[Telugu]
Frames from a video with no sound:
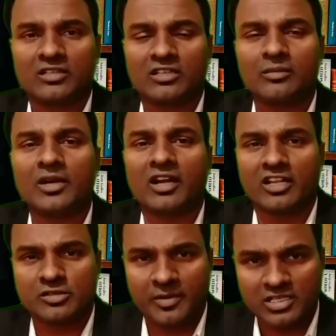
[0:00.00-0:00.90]
క్రిమినల్
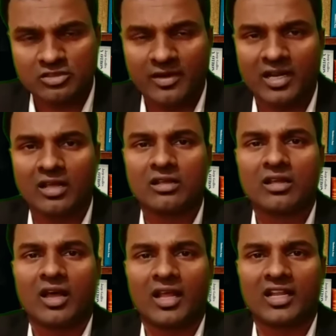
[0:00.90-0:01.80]
ట్రెస్పాస్ ద్వారా
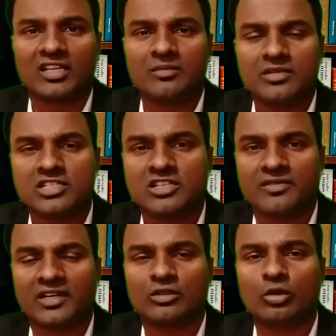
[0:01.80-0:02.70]
అలాగే
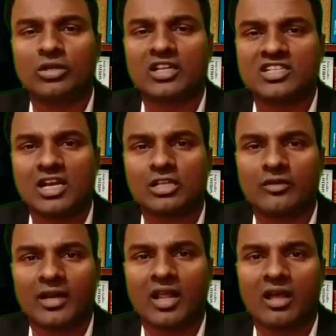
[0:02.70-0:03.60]
మిస్చీఫ్ అంటే తుండ్ర చర్యల
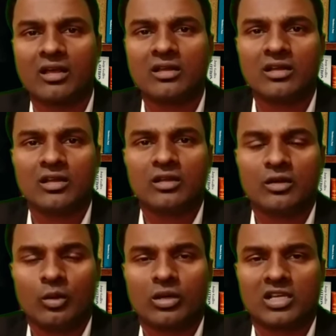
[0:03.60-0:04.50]
ద్వారా
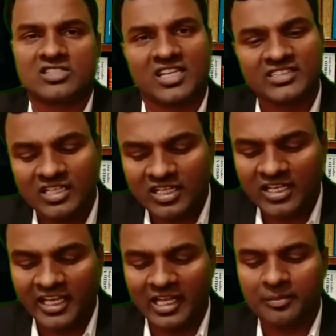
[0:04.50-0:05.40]
ఒక సంఘంగా
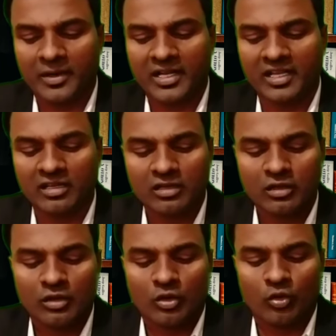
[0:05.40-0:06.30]
ఏర్పడి
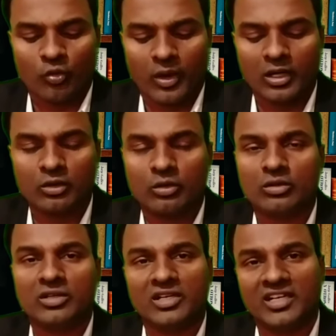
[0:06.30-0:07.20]
వాళ్ళు
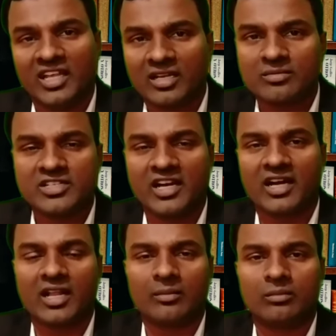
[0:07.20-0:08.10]
నేరం
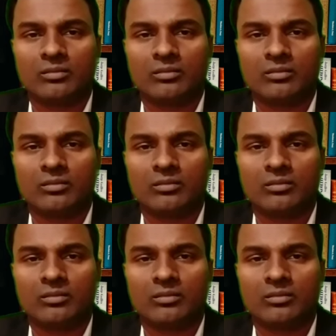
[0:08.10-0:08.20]
చేయడం